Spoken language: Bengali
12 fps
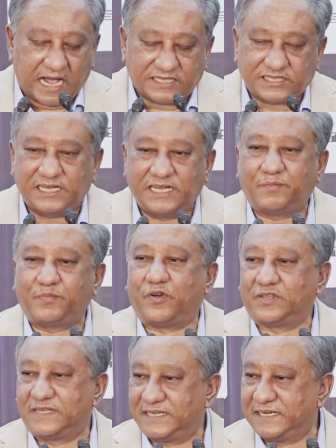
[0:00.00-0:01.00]
আজকের
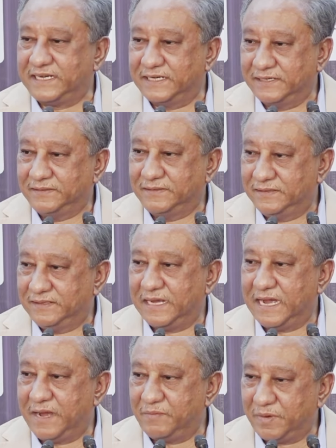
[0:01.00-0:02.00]
পর থেকে
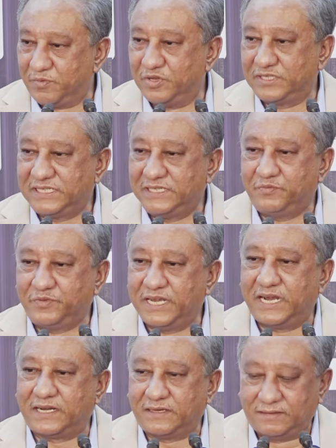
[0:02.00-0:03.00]
আমরা বলেছি উই
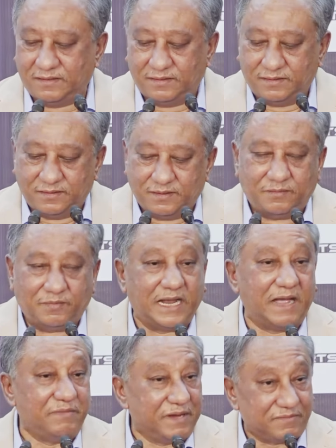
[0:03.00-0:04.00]
আর মানে
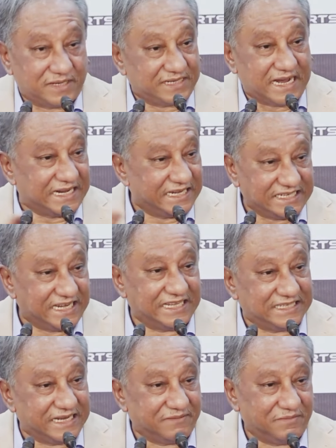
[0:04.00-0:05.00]
আমি আপনাদেরকে আগে
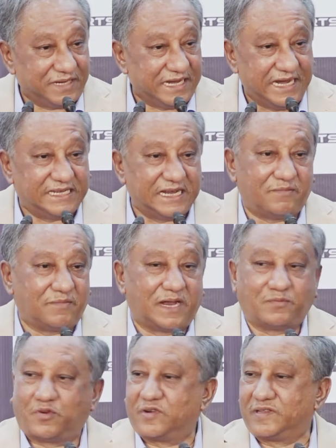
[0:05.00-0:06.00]
জানাই দিলাম এইটা আমরা
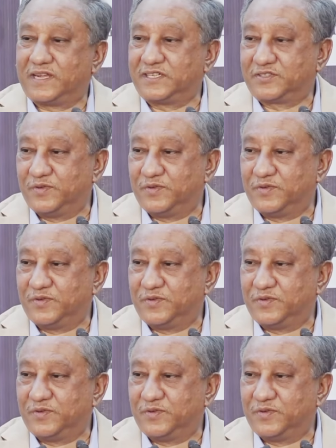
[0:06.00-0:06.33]
আর বরদাস্ত